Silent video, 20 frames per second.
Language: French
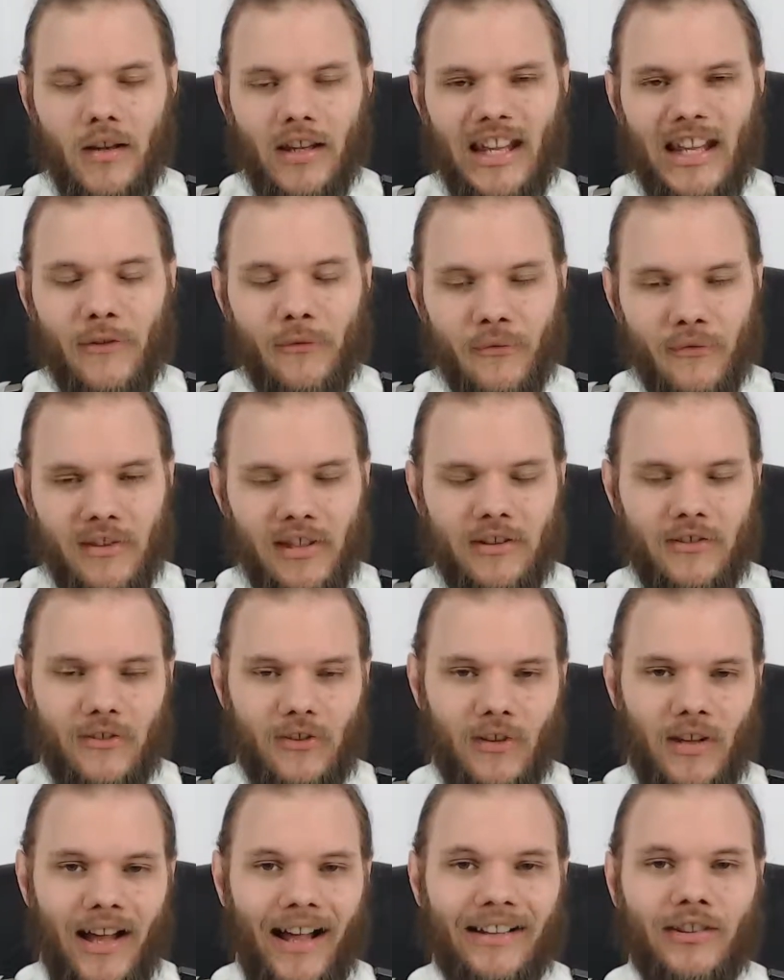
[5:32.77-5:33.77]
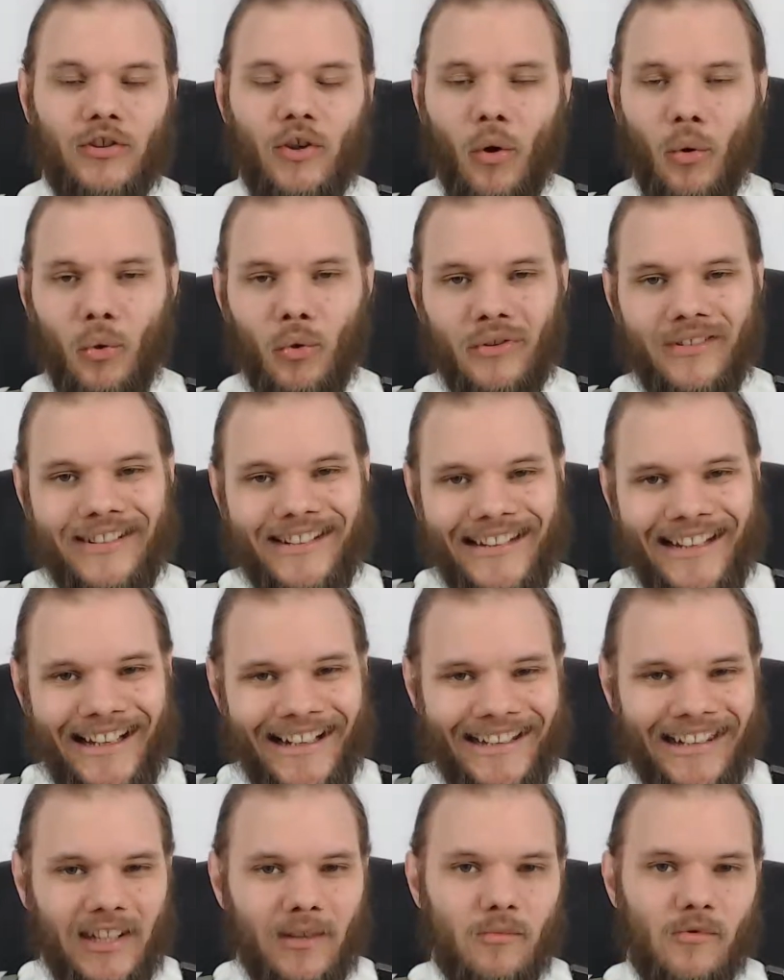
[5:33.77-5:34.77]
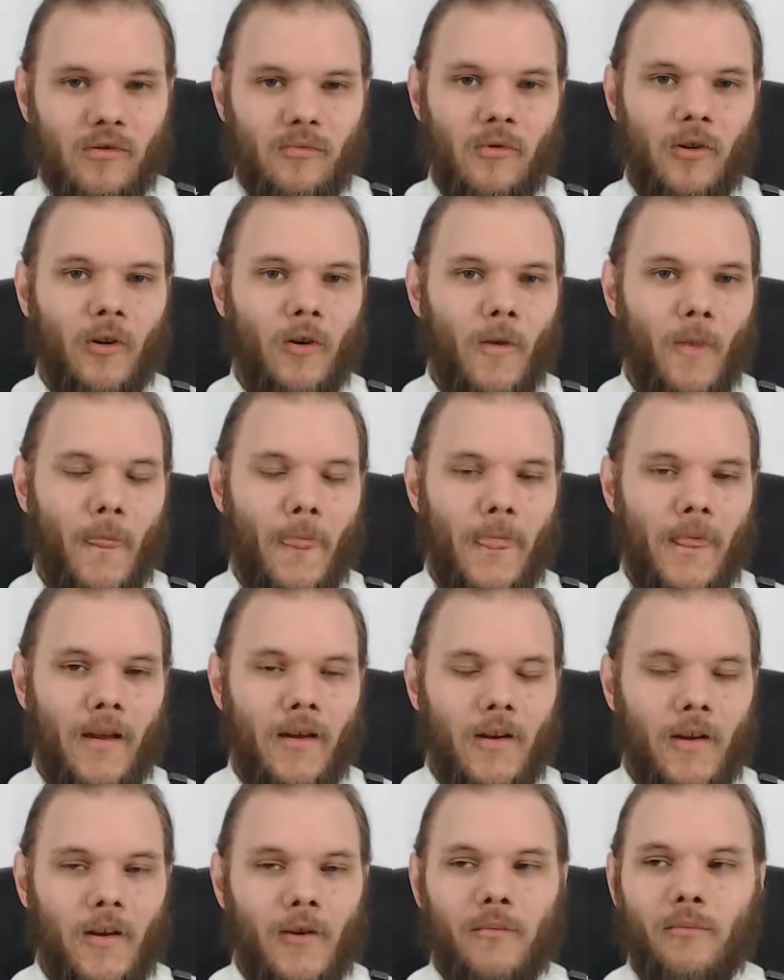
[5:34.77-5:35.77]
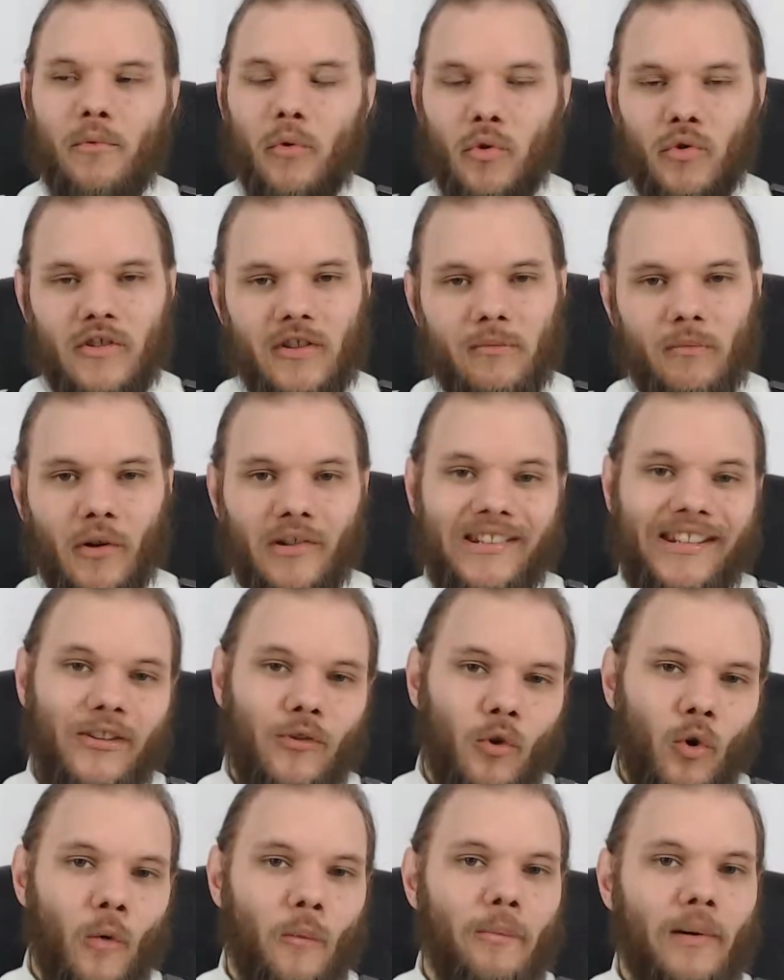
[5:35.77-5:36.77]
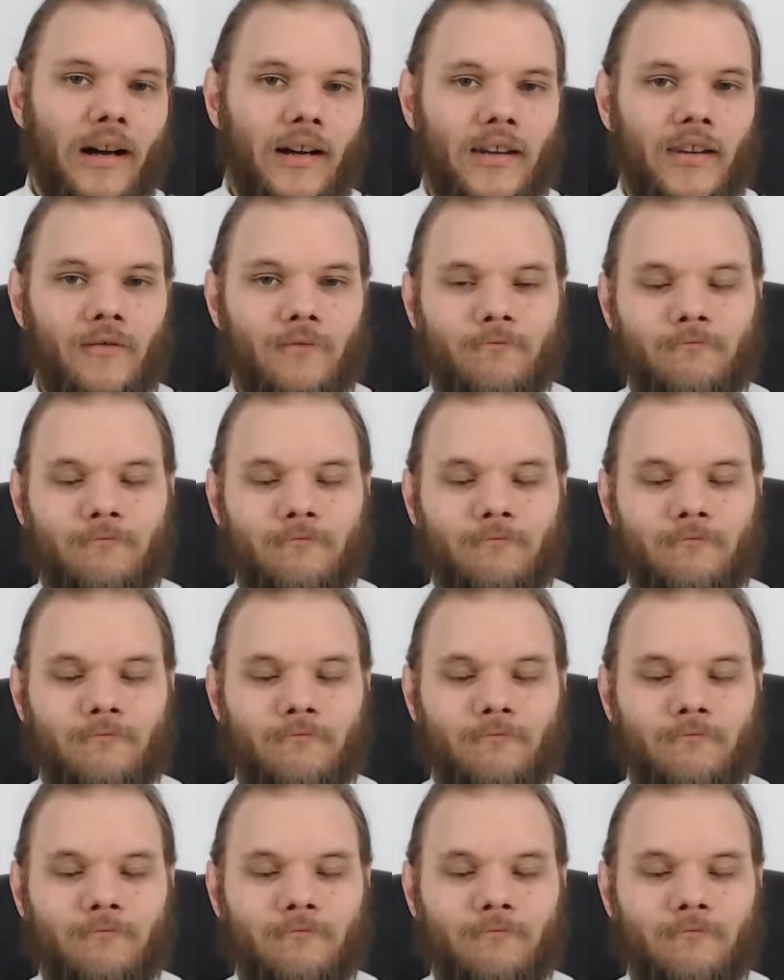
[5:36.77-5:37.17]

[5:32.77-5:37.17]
Et Fitz attend le dernier moment pour lui demander ce qu'on parie.